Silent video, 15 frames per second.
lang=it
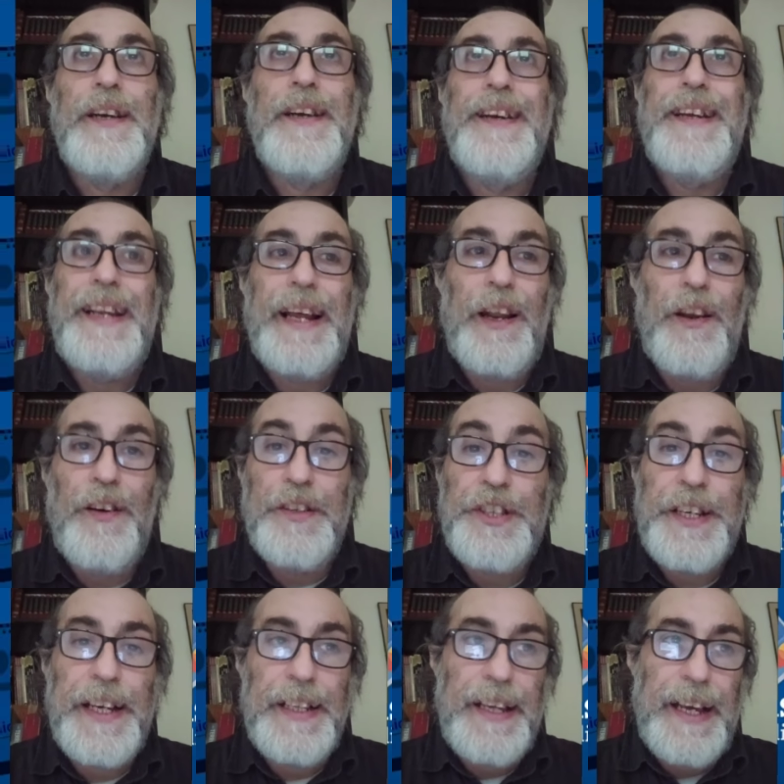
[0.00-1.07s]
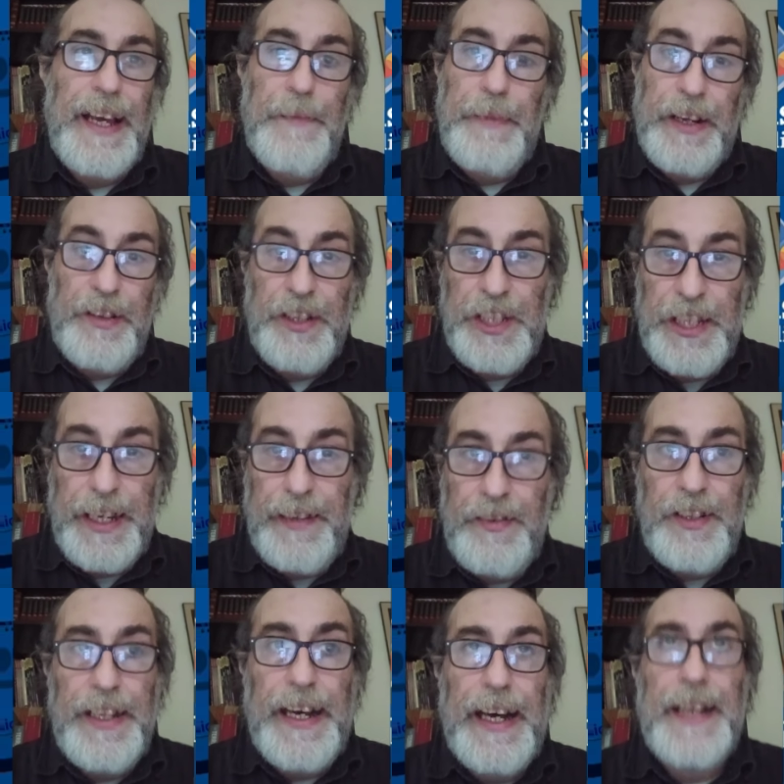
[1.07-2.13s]
La logica direbbe hanno inserito i
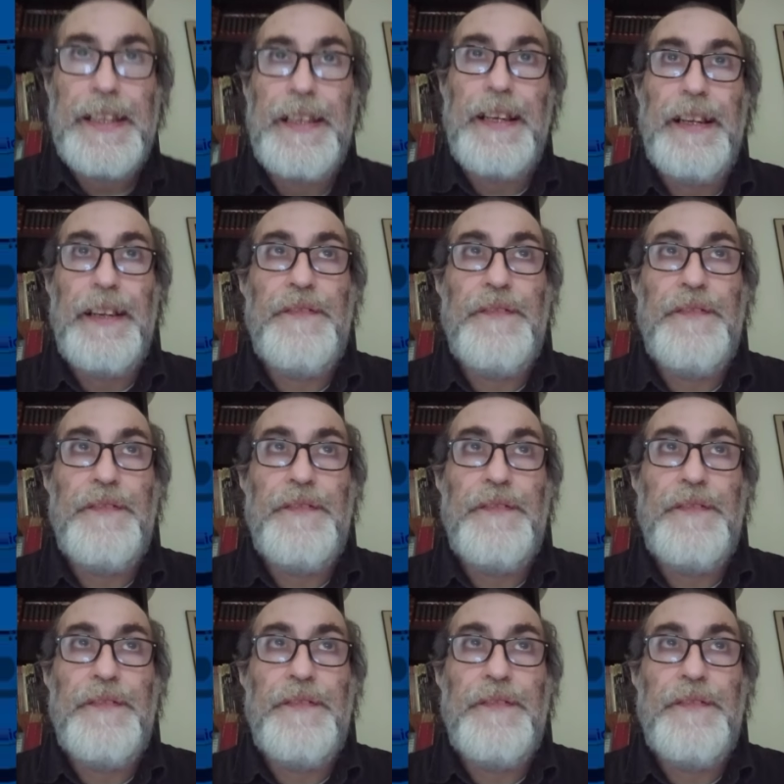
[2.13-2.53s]
dati,